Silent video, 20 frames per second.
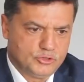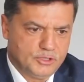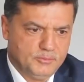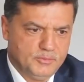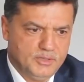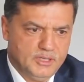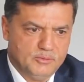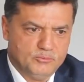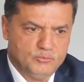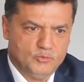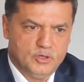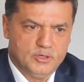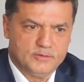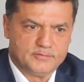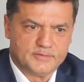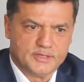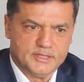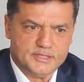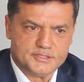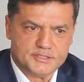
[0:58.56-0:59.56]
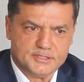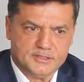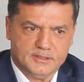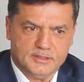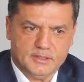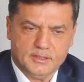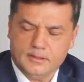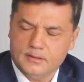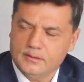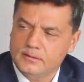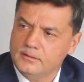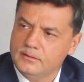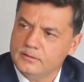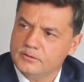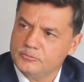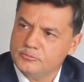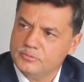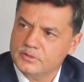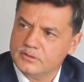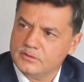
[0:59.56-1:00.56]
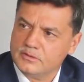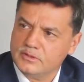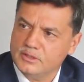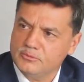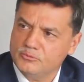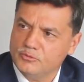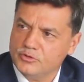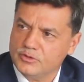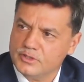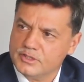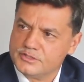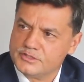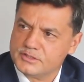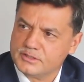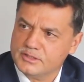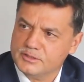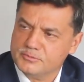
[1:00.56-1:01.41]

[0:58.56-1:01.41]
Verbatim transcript: Muhtemelen bu hafta içinde bir kamuoyu